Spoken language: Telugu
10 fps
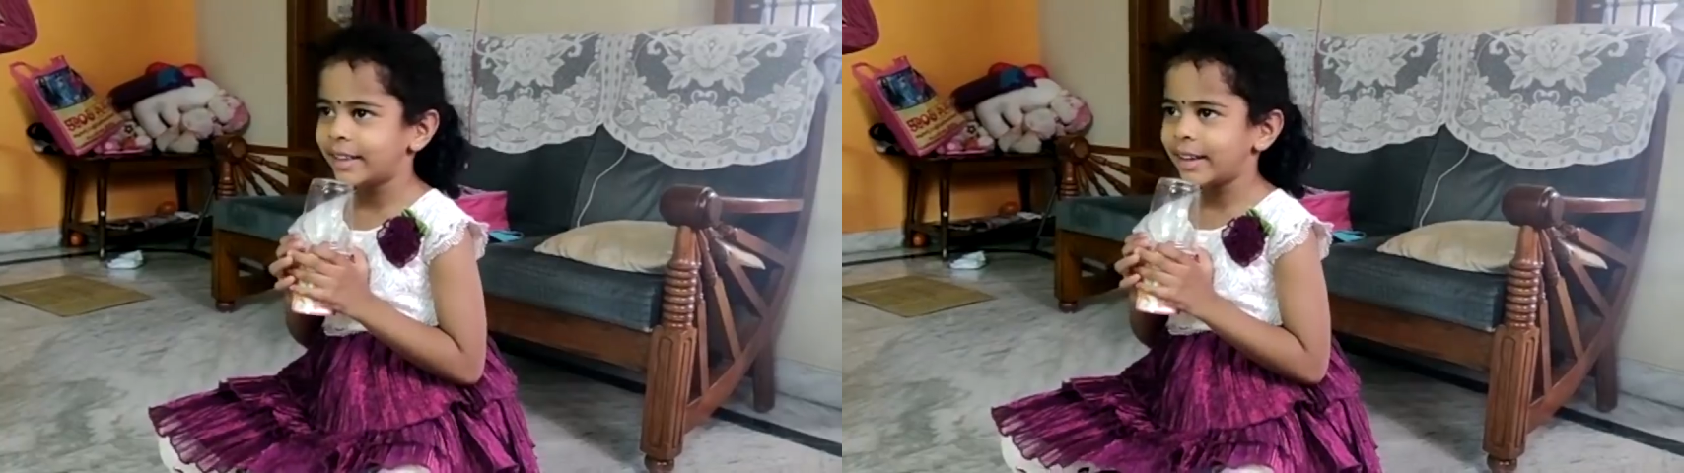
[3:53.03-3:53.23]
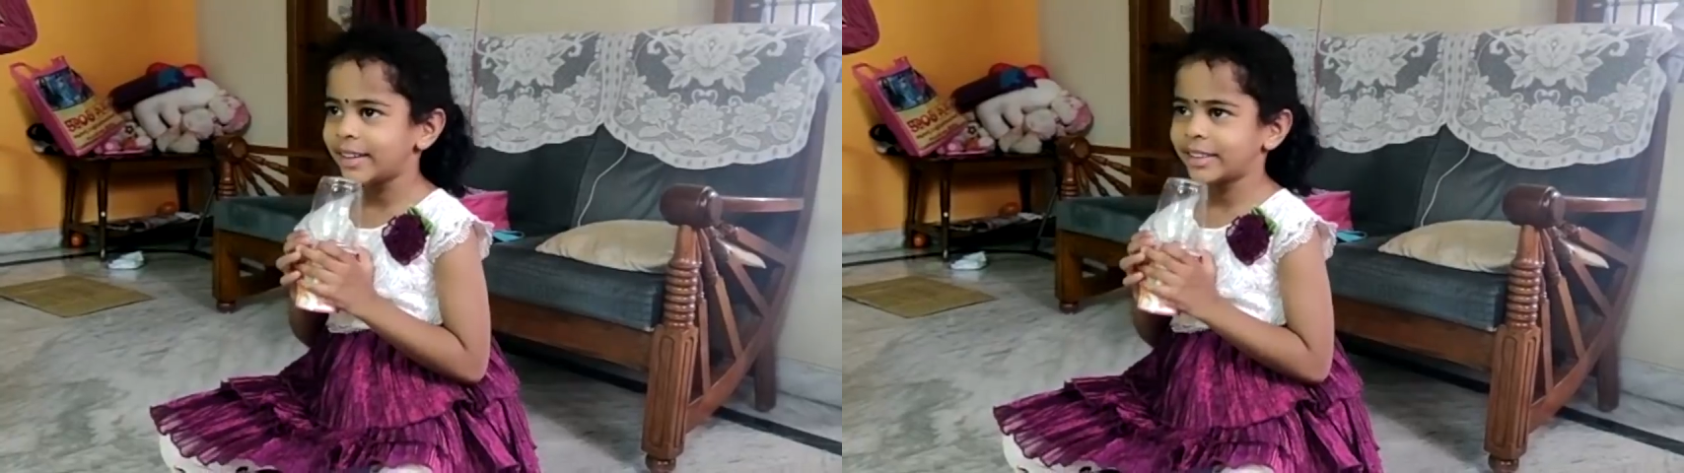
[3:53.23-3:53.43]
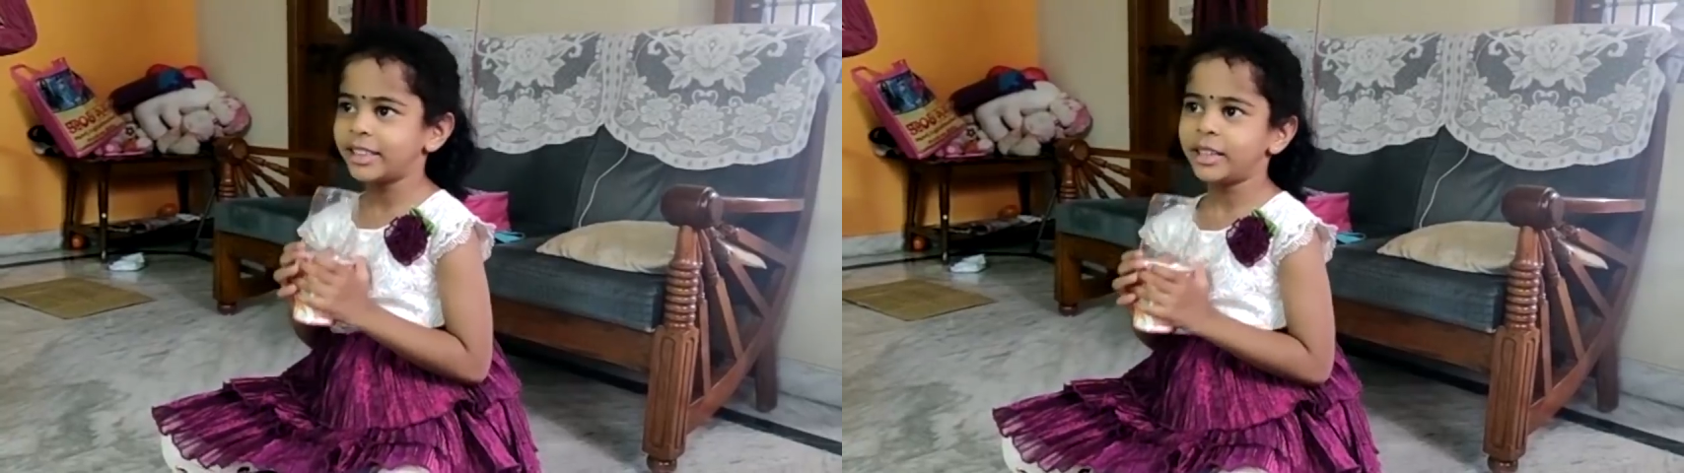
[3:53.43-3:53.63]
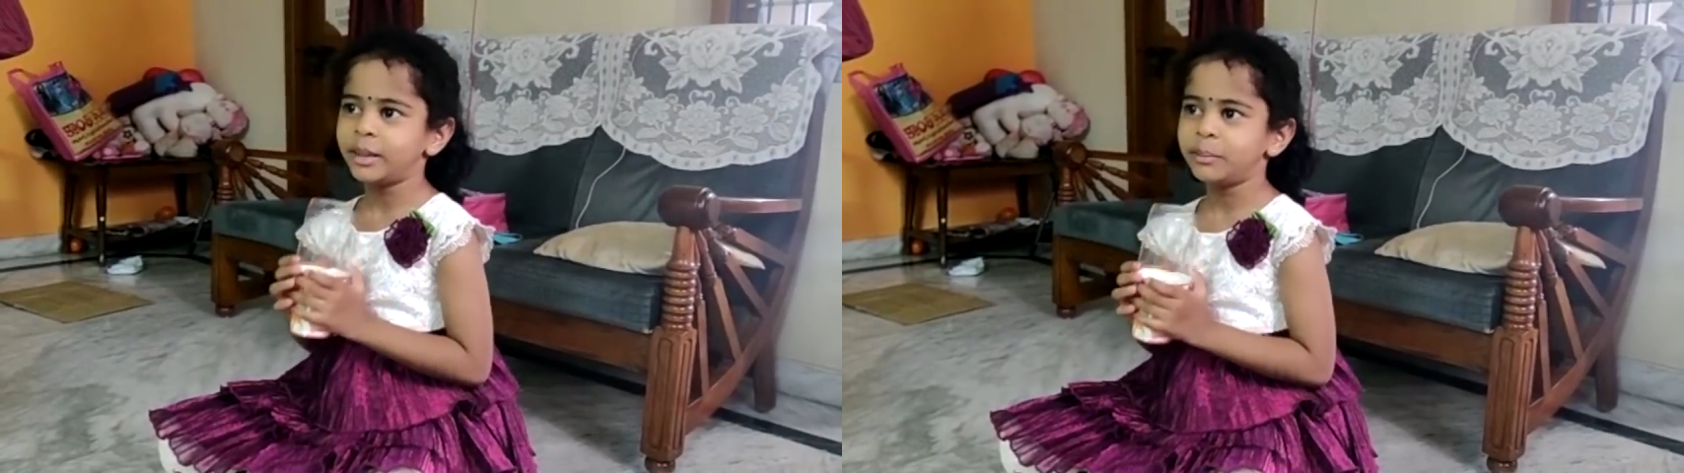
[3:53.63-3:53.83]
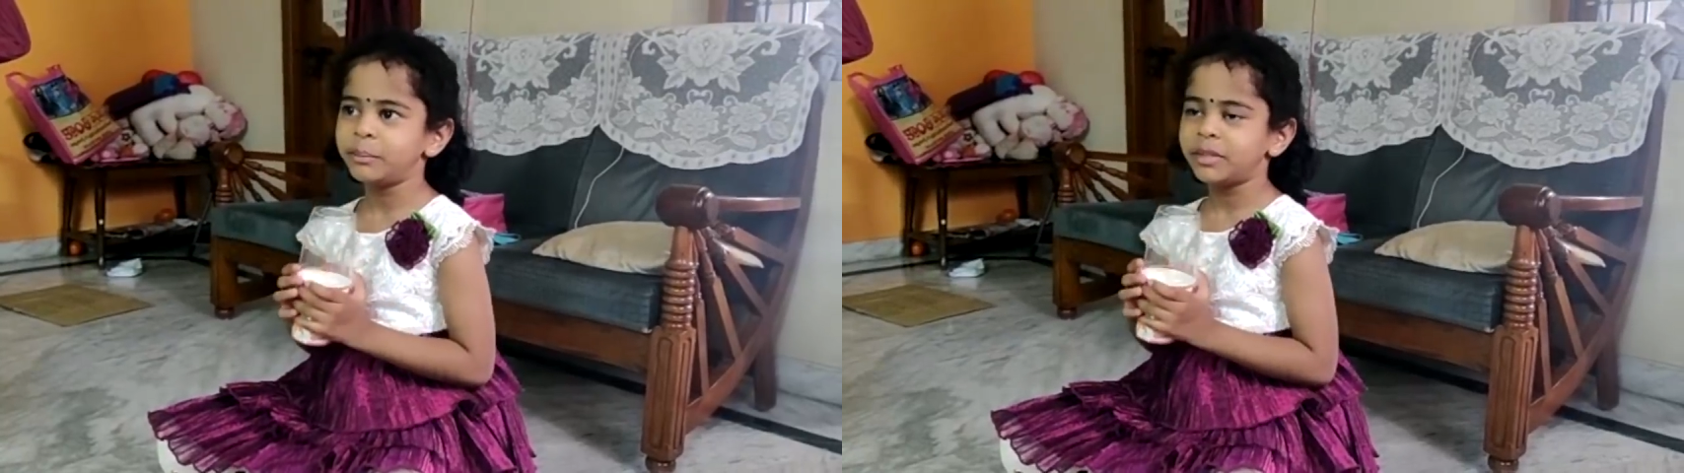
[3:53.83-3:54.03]
ఎవరి దగ్గర
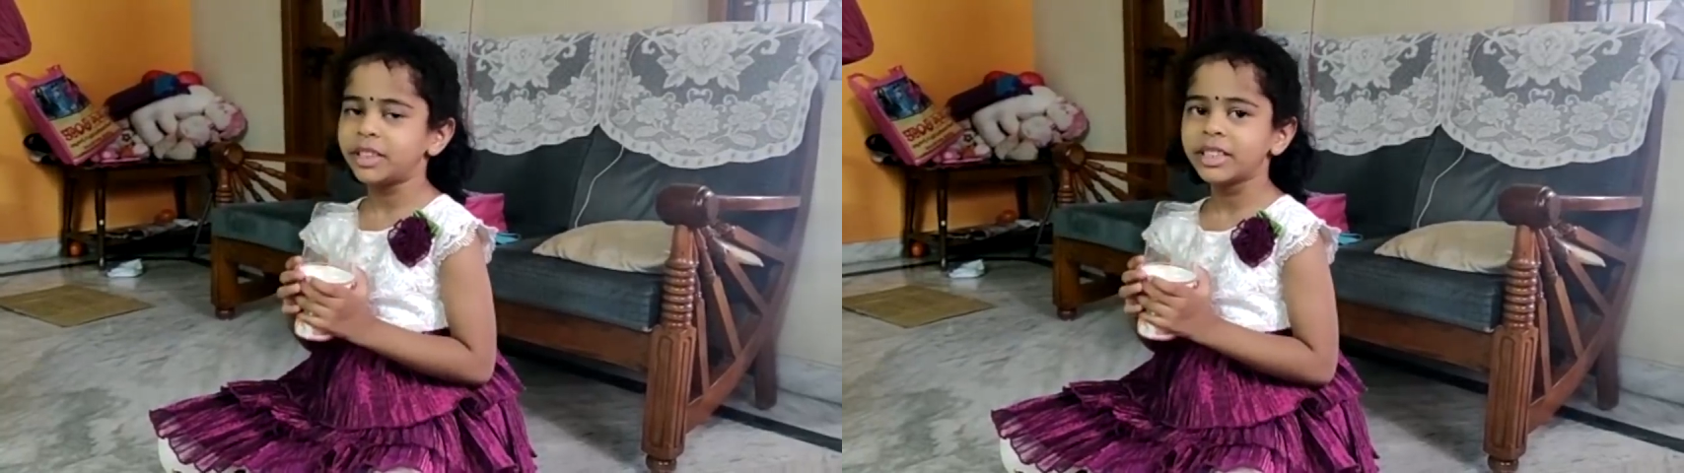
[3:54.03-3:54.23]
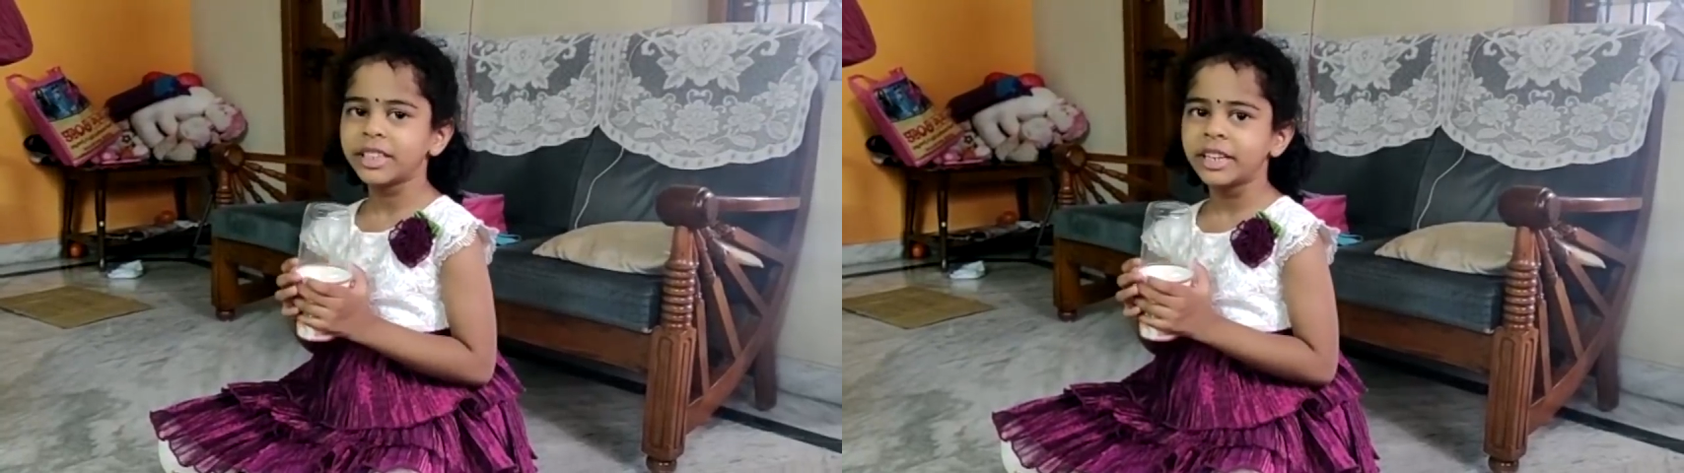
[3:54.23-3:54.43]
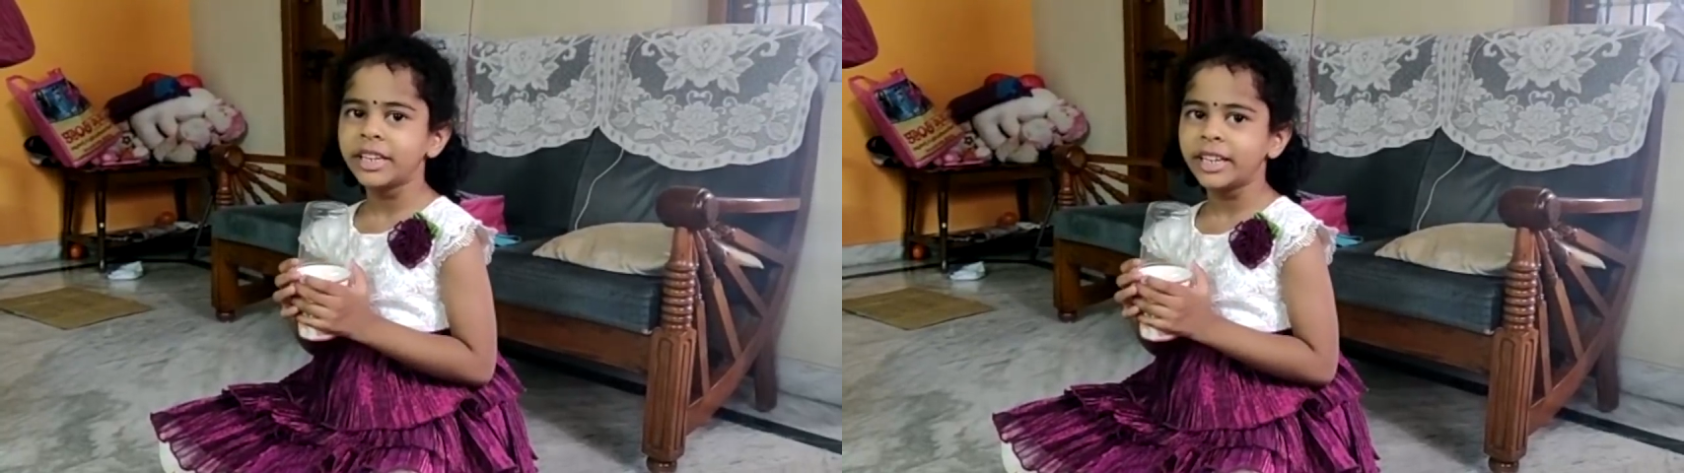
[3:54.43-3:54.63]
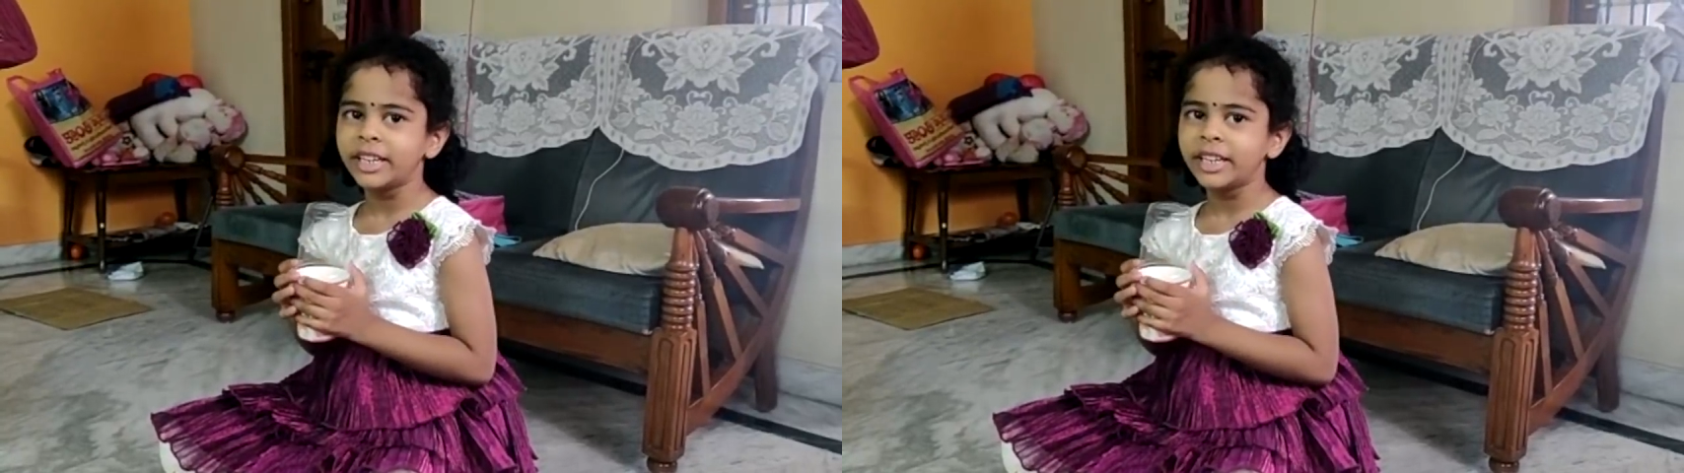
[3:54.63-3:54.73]
ప్రైస్ తక్కువ